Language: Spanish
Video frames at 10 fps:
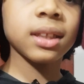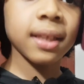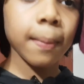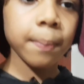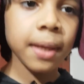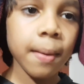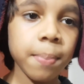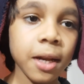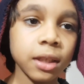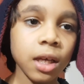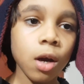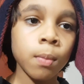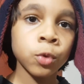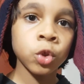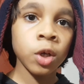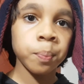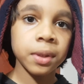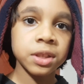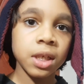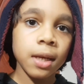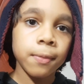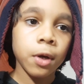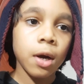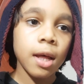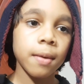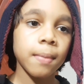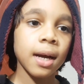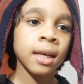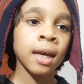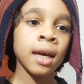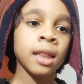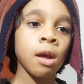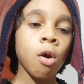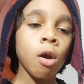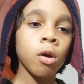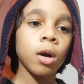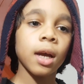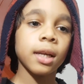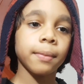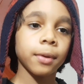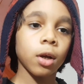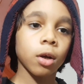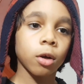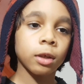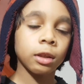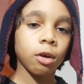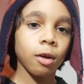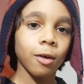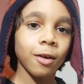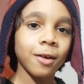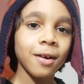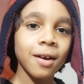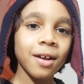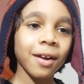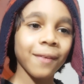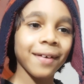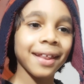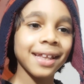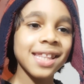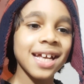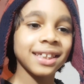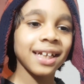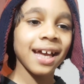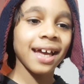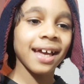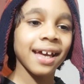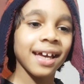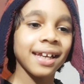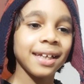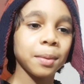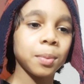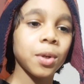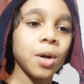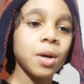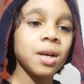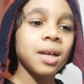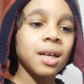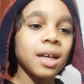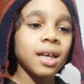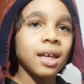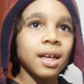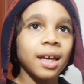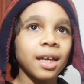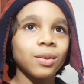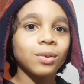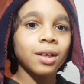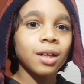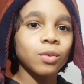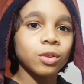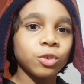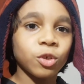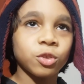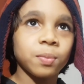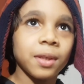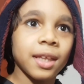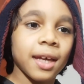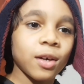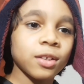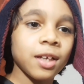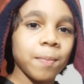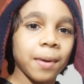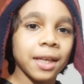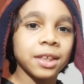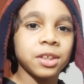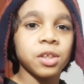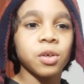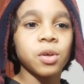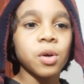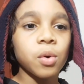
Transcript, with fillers: También practico mucho en mis libros, además que tengo el libro de Coquito de Oro. ¿Recuerdan ese libro? En uno de nuestros videos apareció.